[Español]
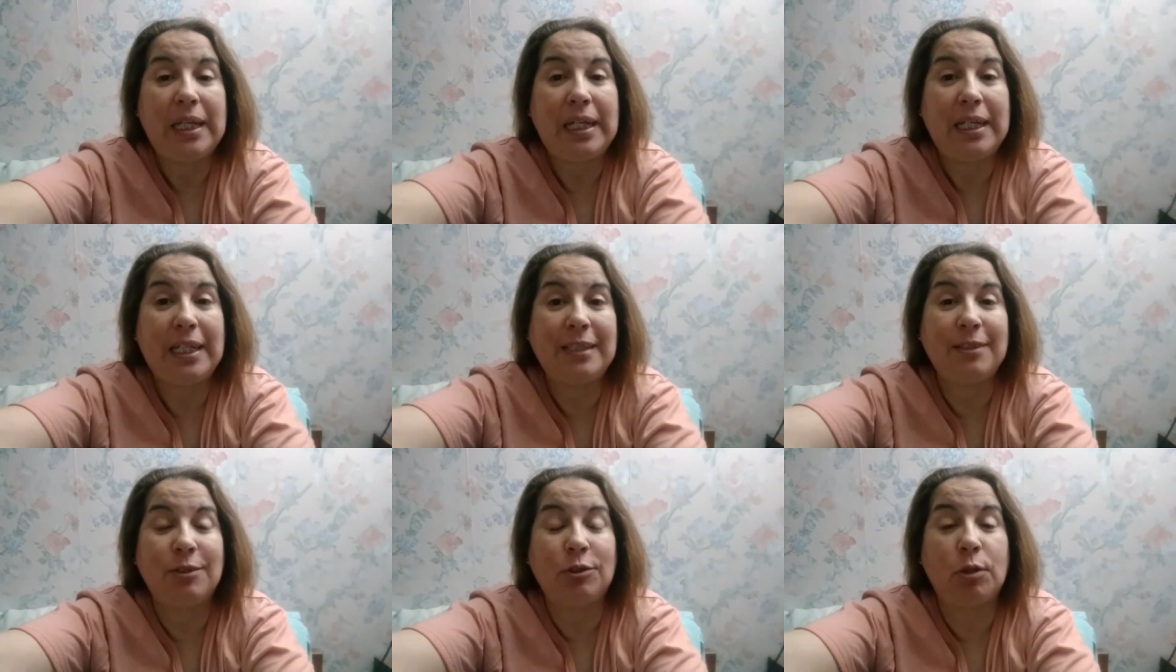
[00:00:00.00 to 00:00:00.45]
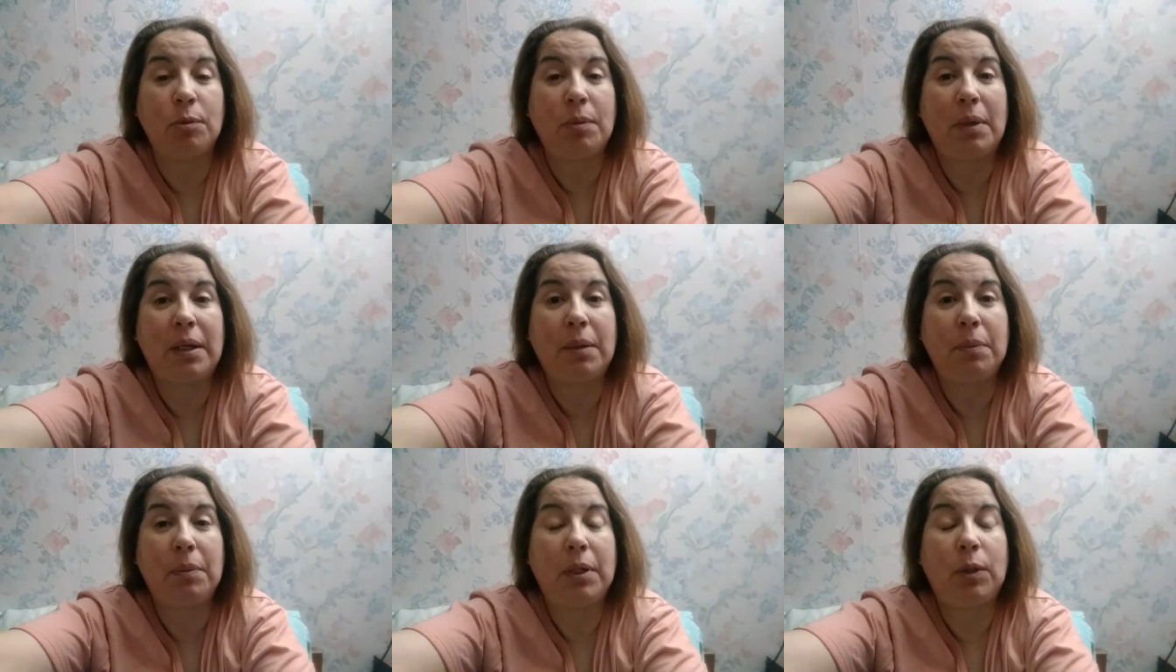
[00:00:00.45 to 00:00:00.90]
es
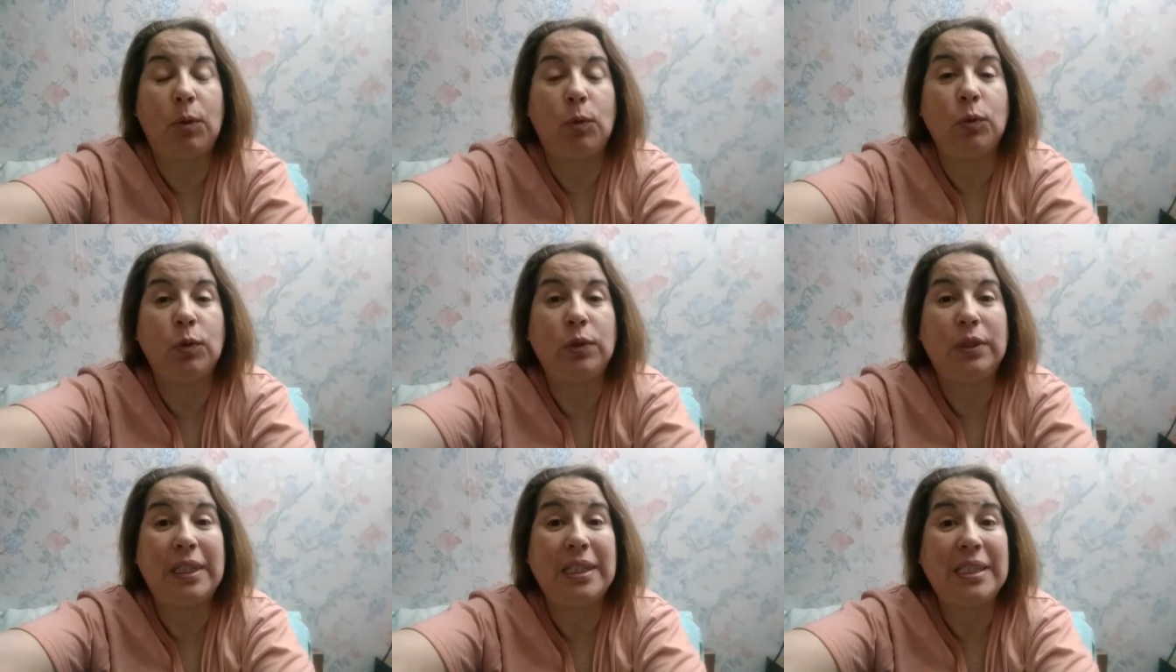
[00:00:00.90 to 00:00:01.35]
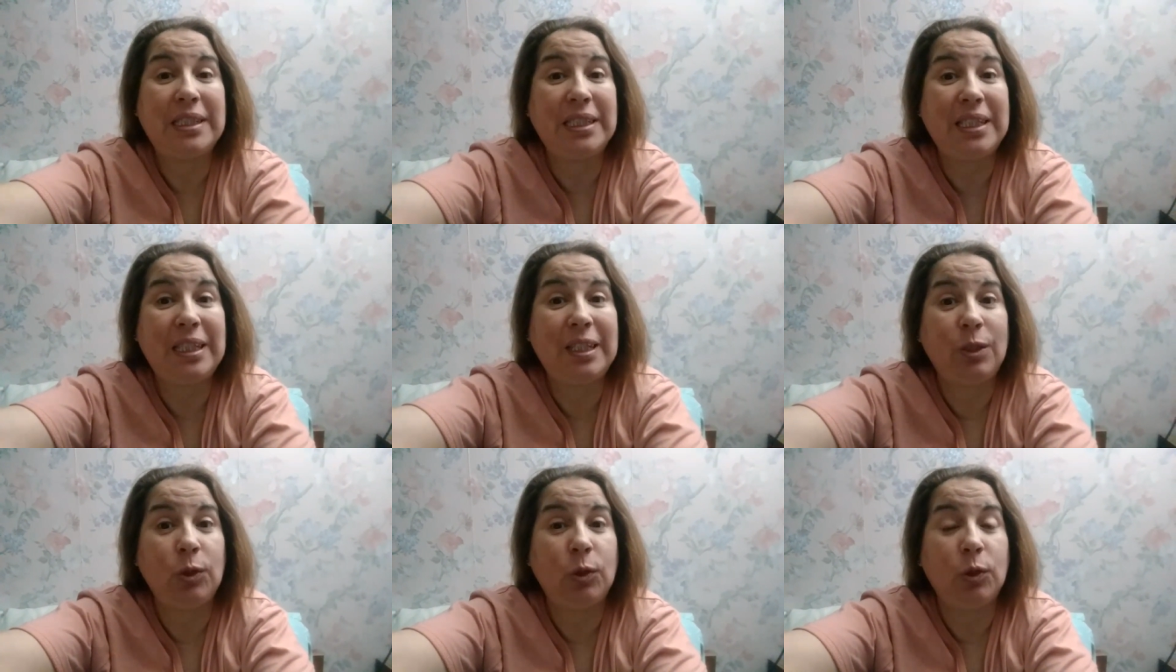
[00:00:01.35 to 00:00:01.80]
tomarme un
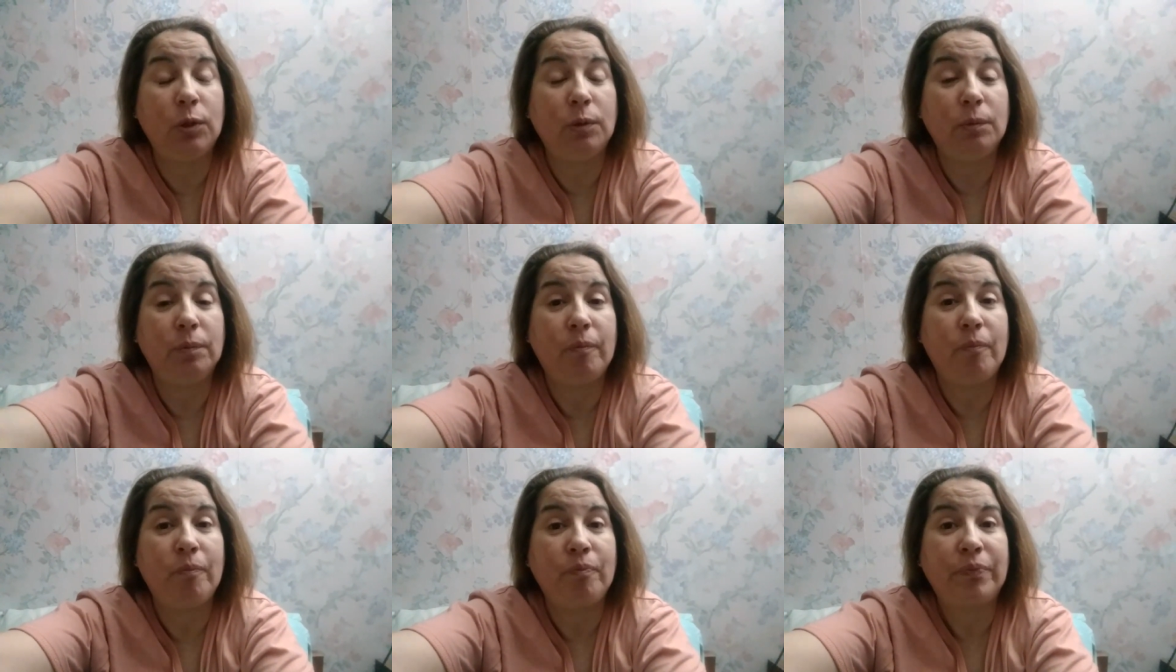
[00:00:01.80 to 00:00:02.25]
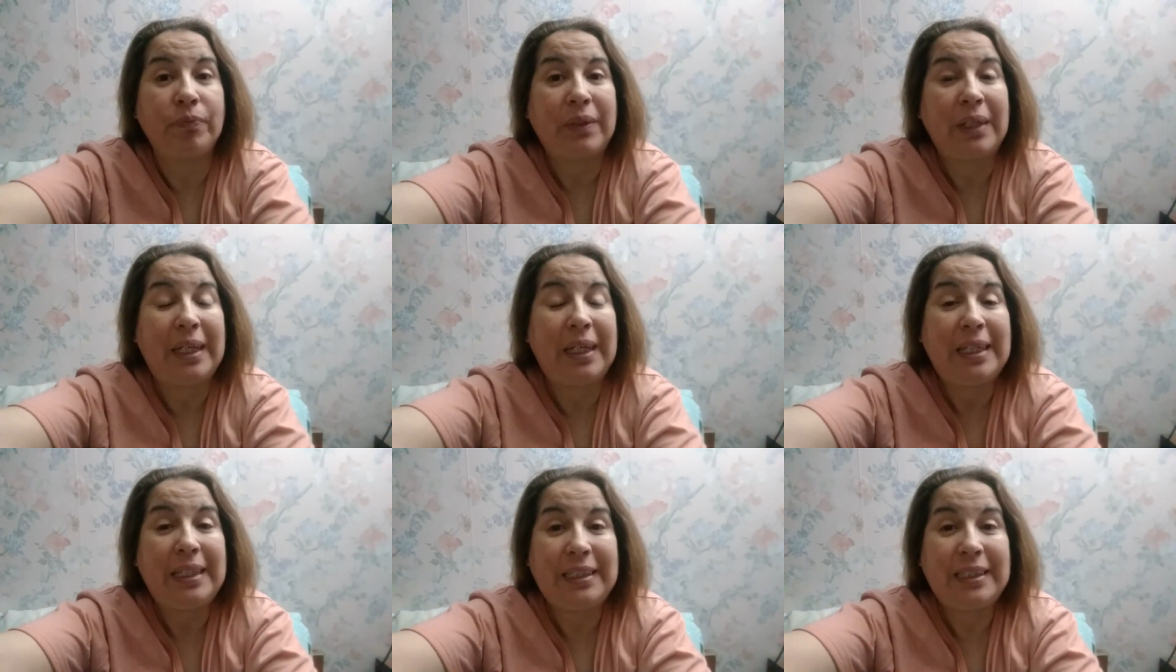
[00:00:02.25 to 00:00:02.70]
tecito,
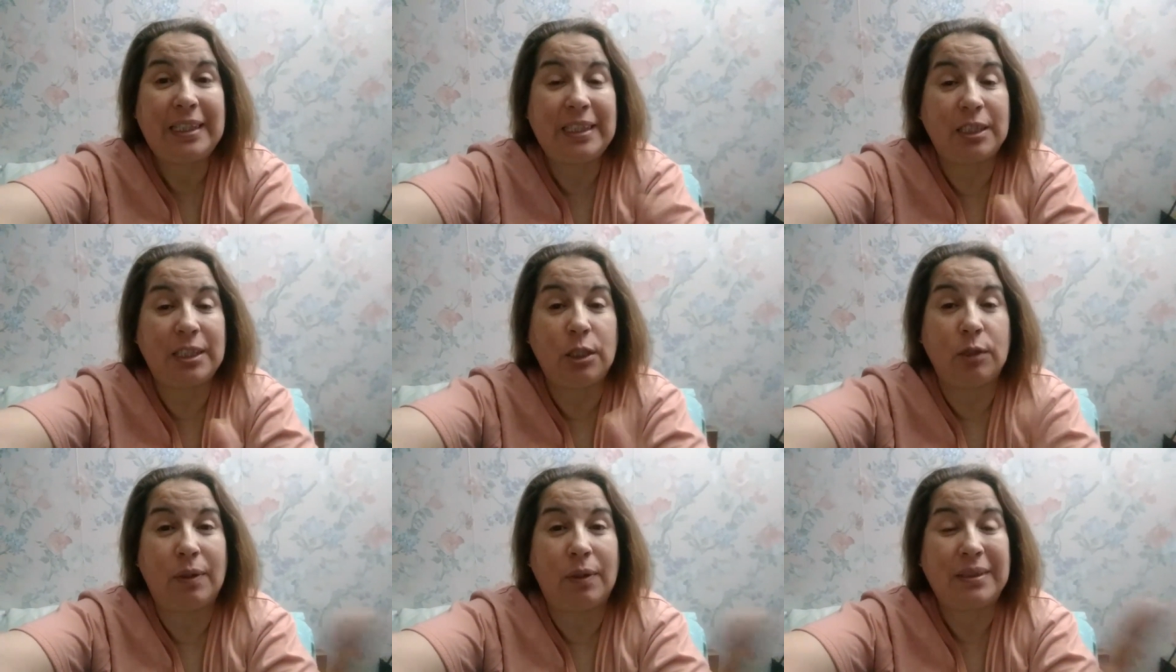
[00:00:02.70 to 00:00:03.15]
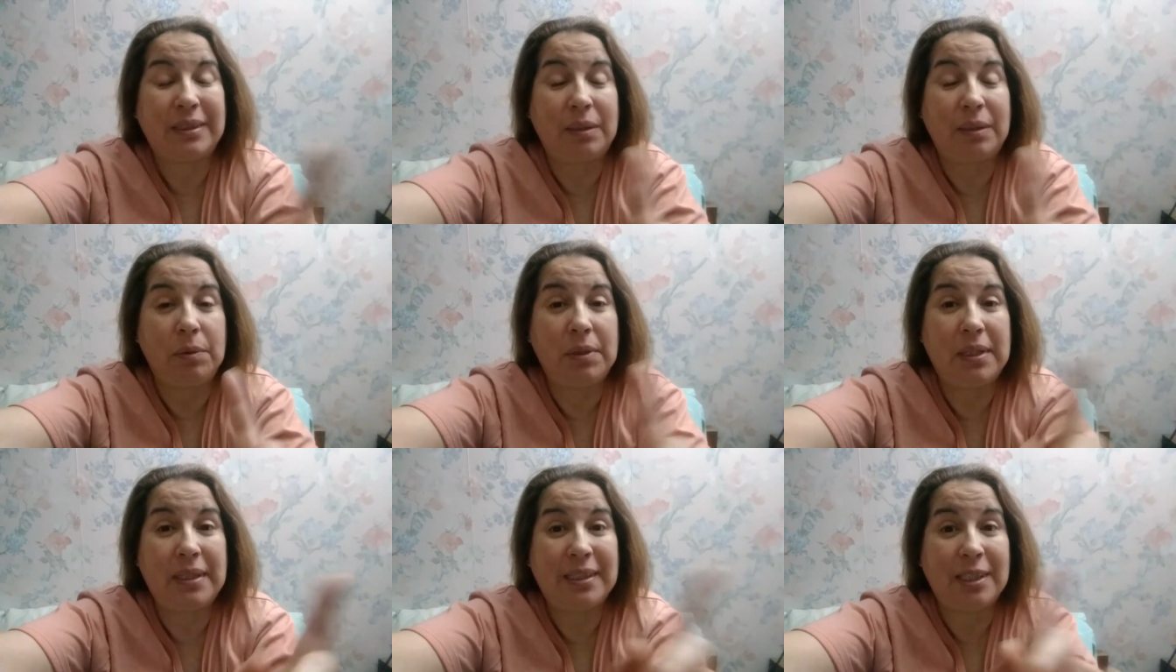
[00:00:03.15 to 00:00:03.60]
que se nos va a ser
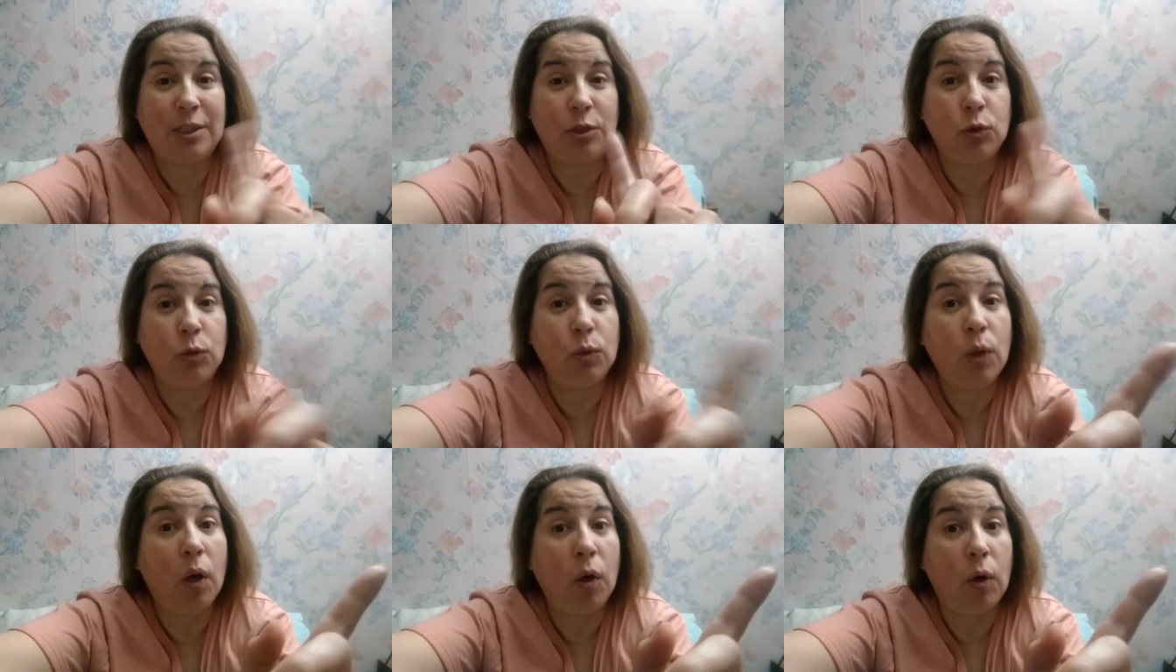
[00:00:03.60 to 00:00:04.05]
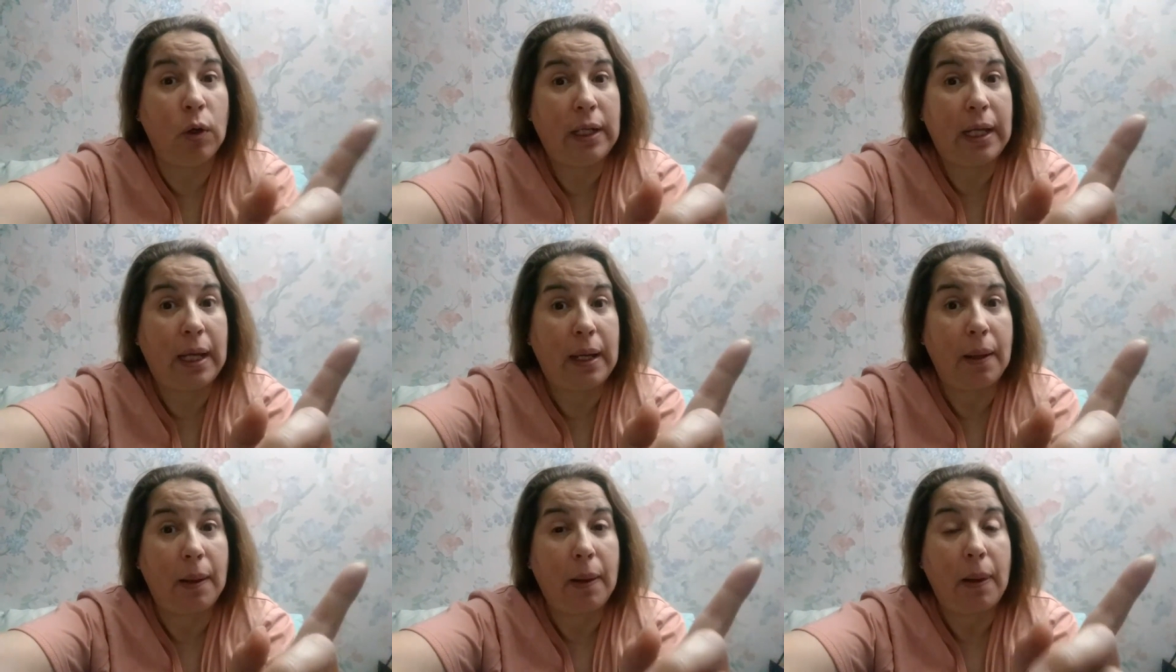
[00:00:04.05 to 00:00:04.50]
mi desayuno ahora.